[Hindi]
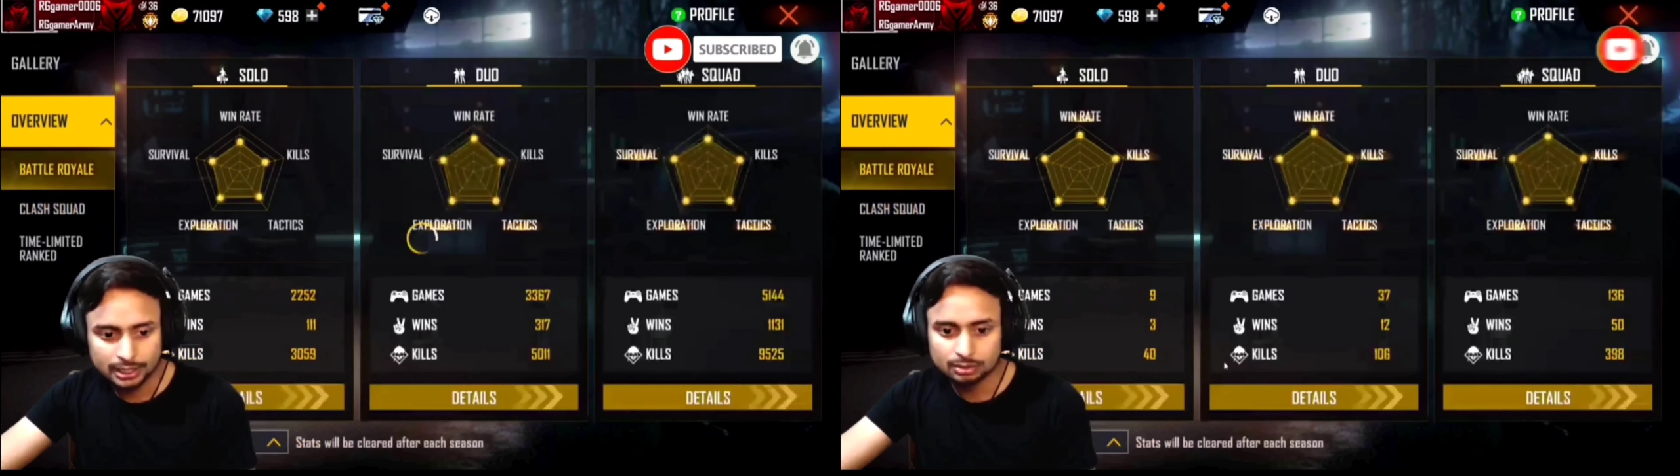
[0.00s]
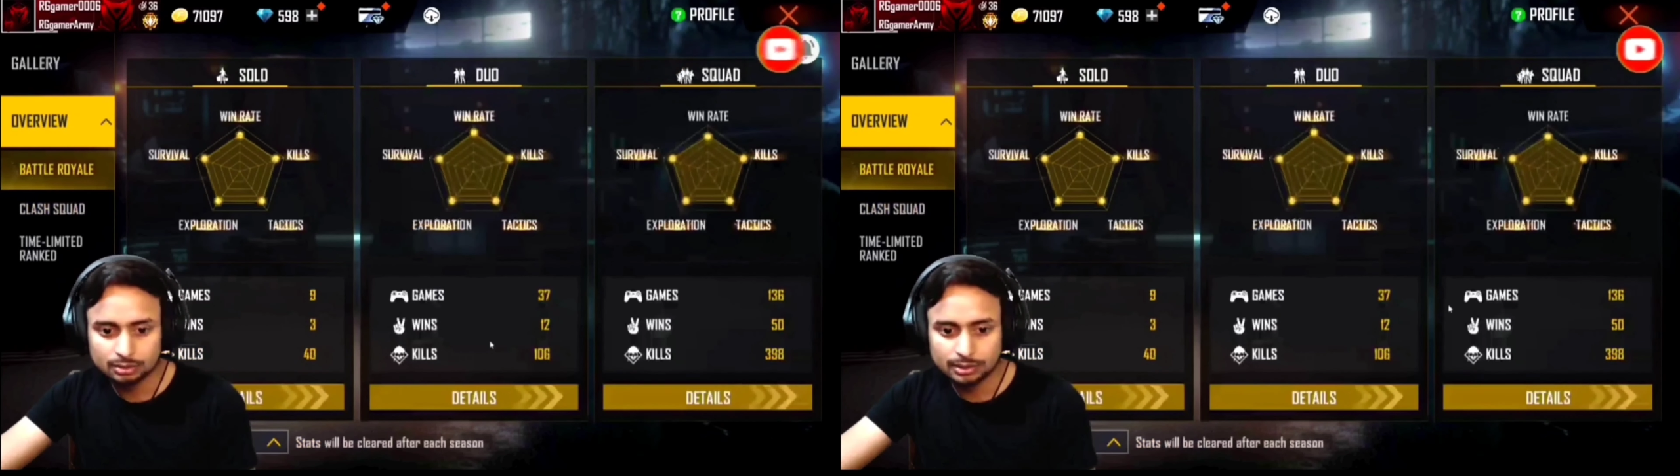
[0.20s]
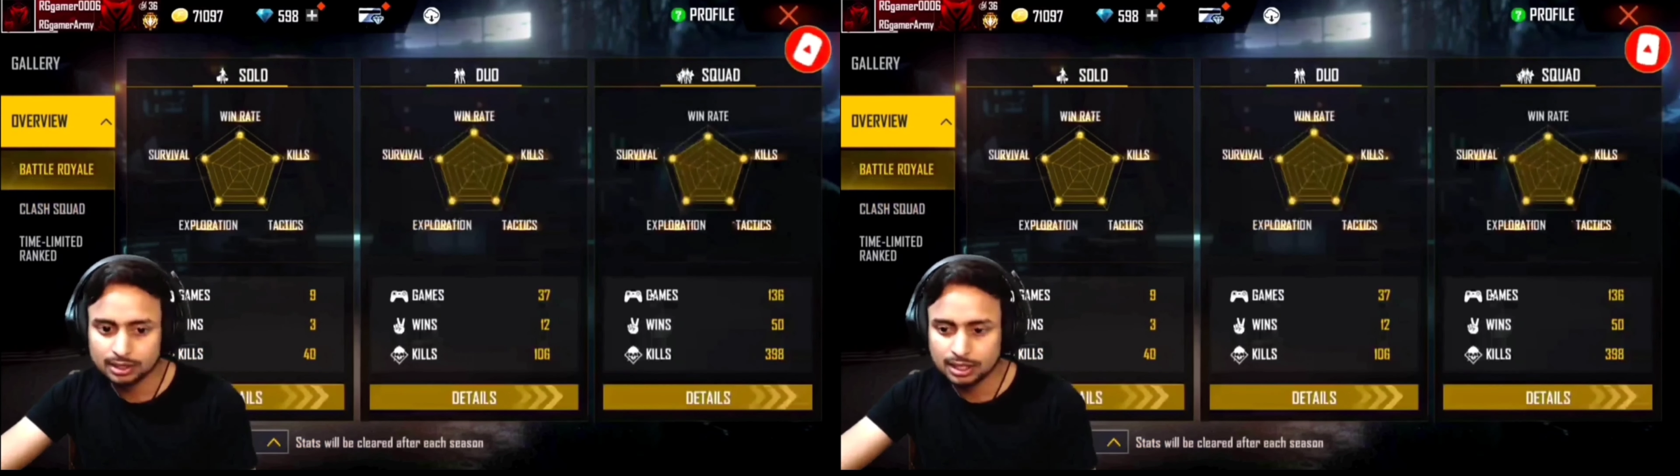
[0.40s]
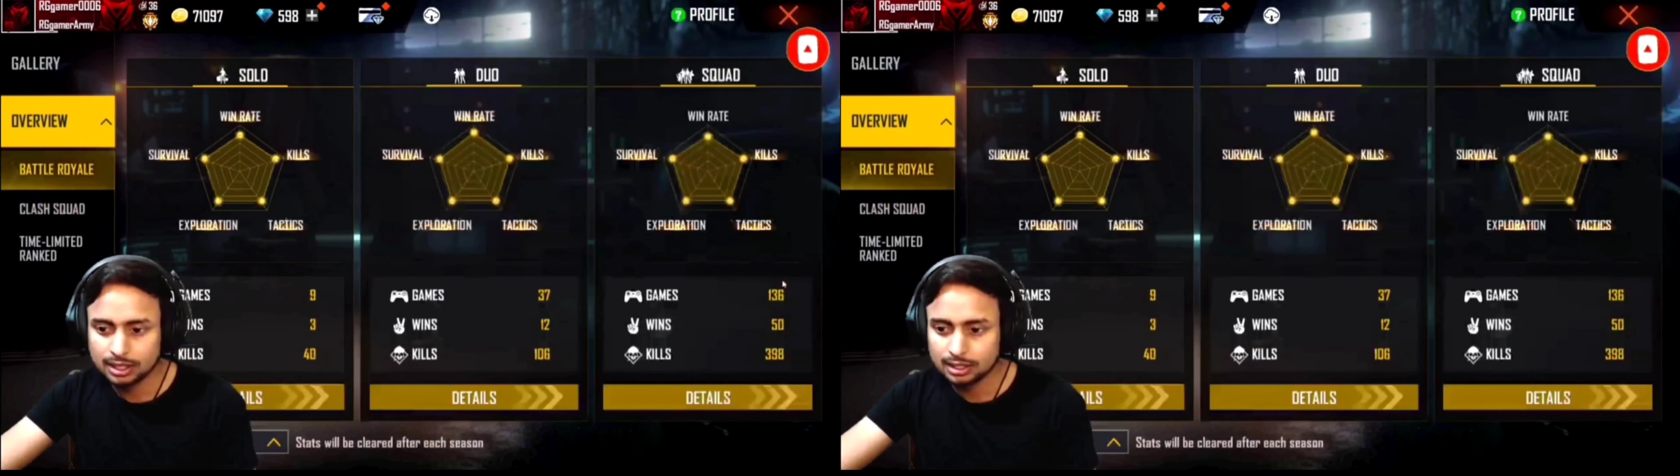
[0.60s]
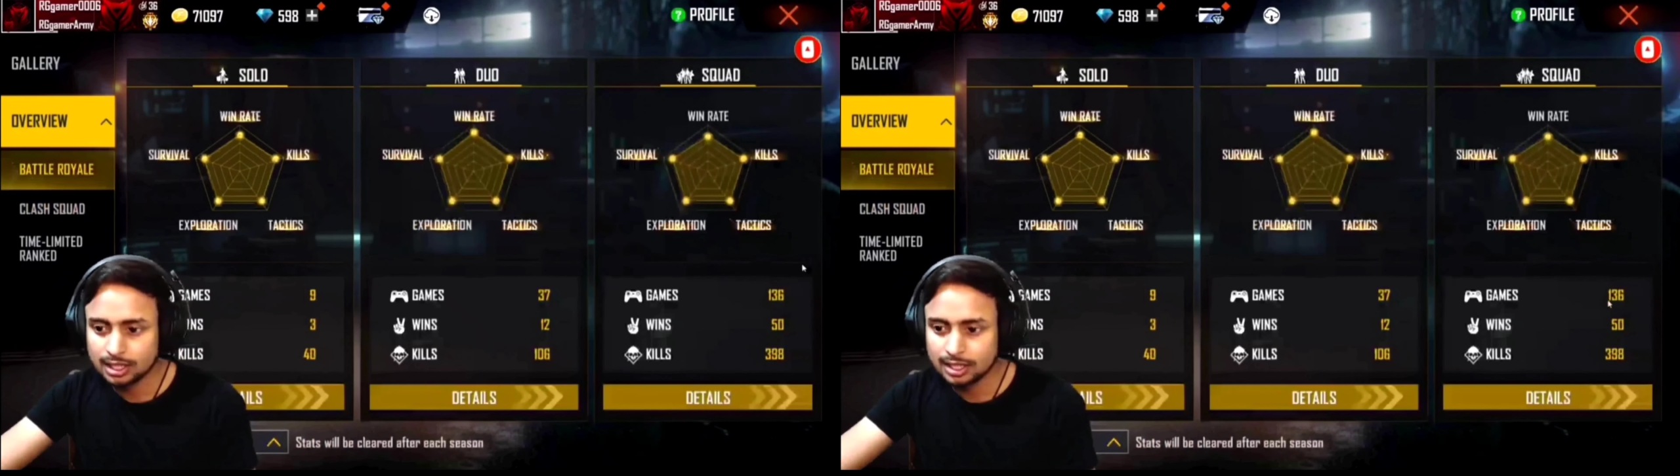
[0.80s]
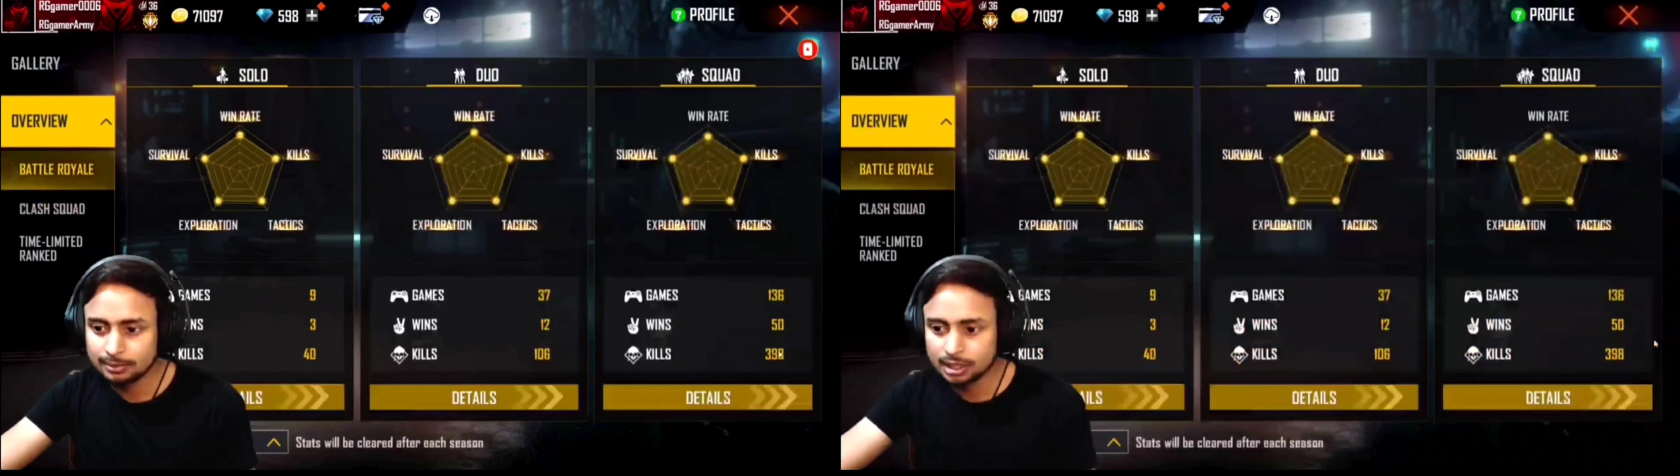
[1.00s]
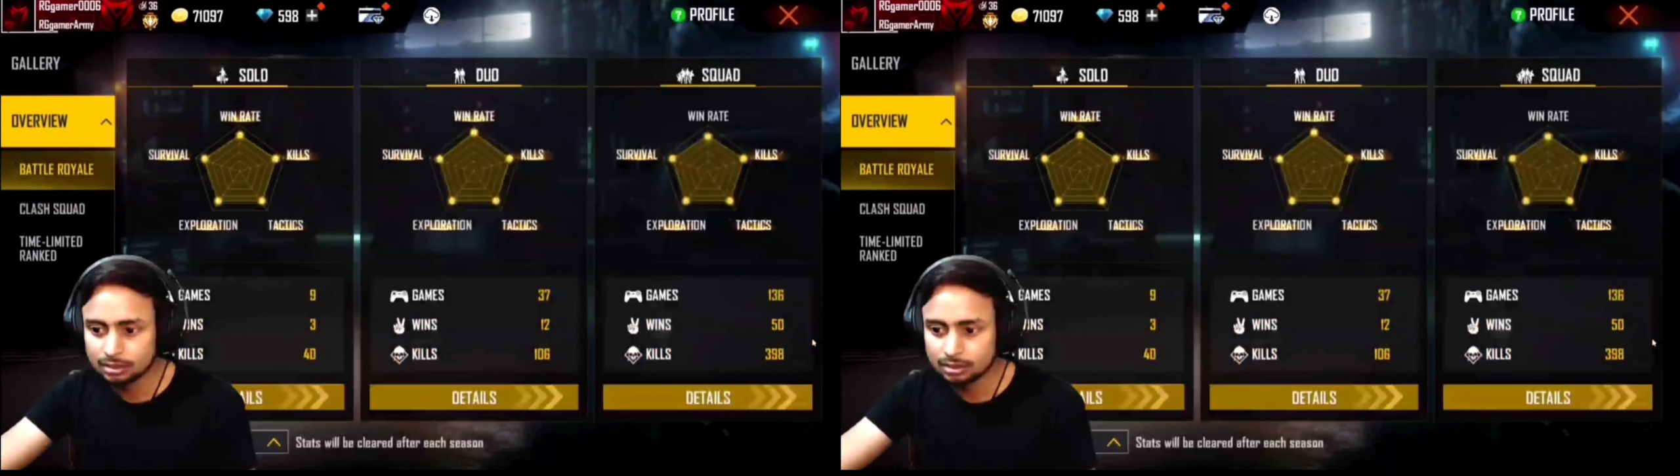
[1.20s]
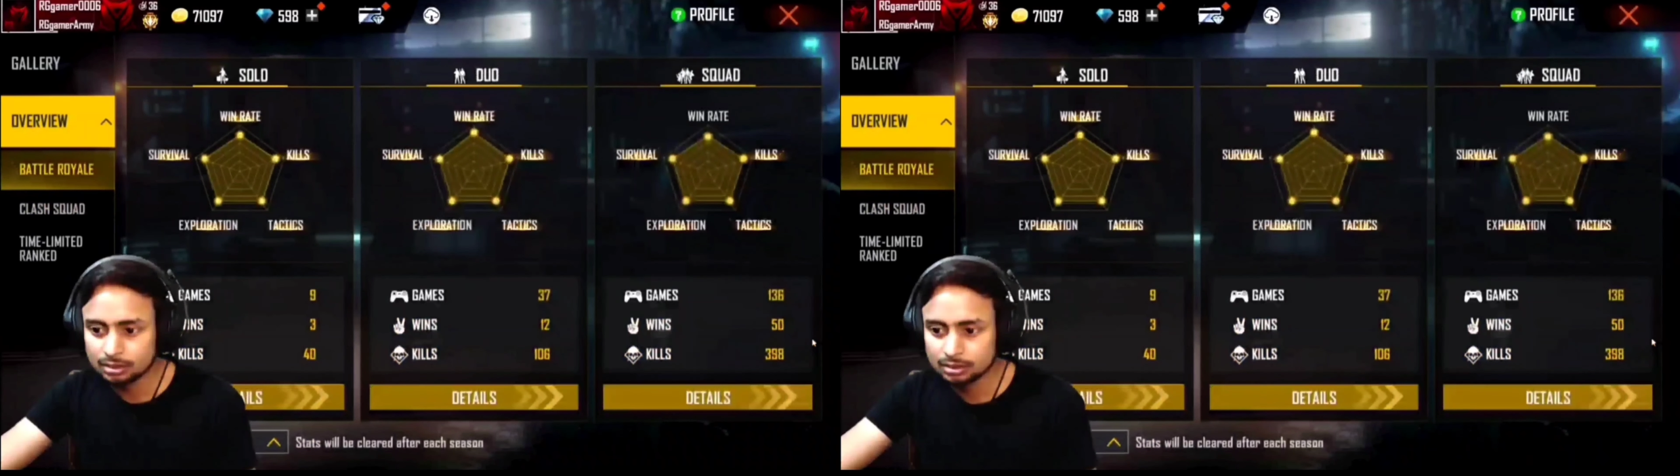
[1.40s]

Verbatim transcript: अरे भाई भाई नाइस यार